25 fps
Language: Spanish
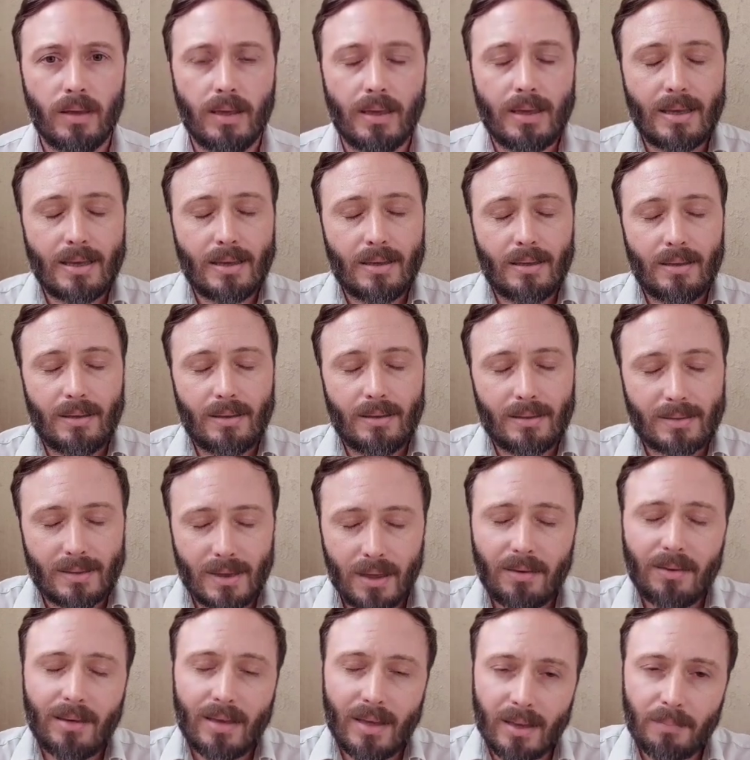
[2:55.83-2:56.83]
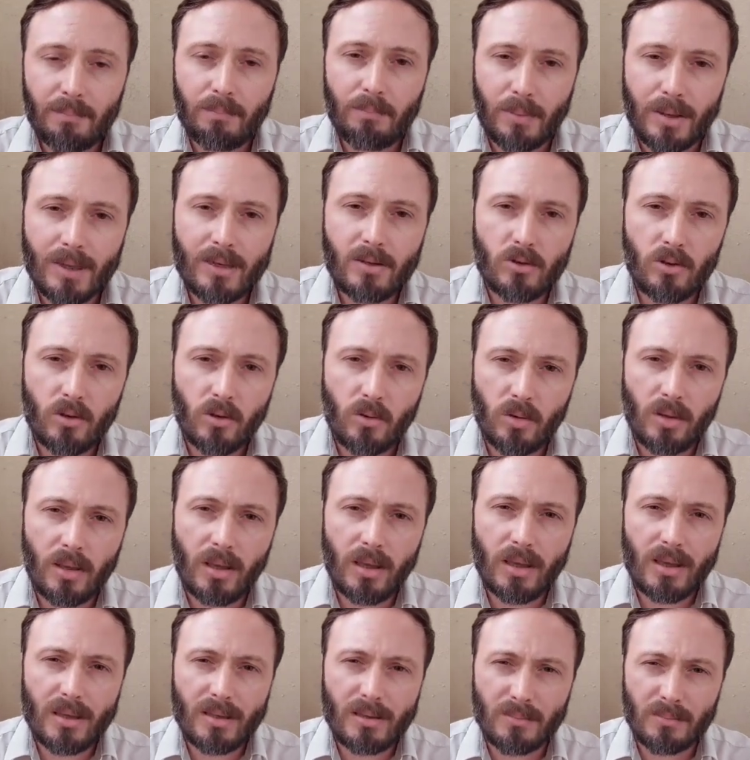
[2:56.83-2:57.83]
Y ¿saben qué pienso de
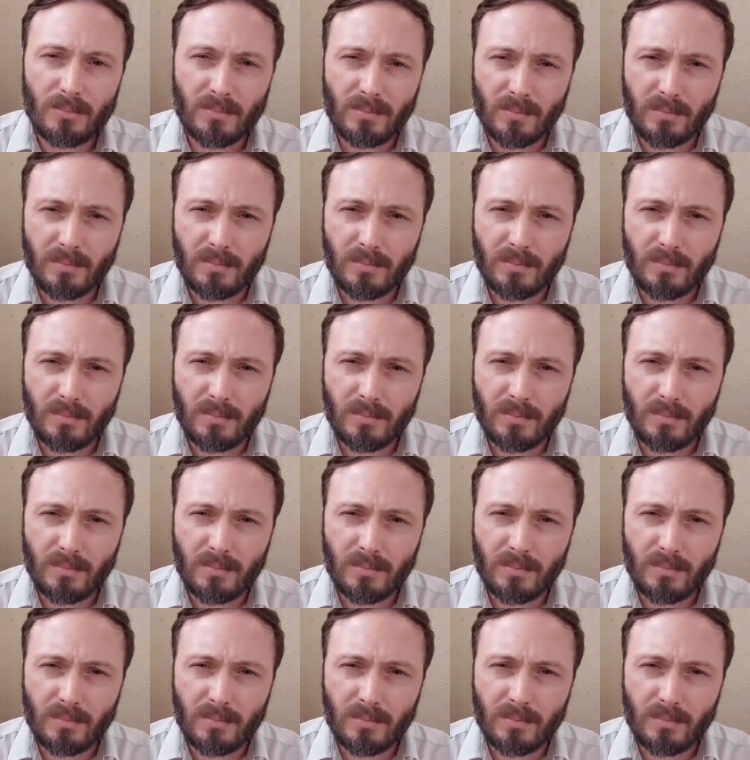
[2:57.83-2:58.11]
ustedes?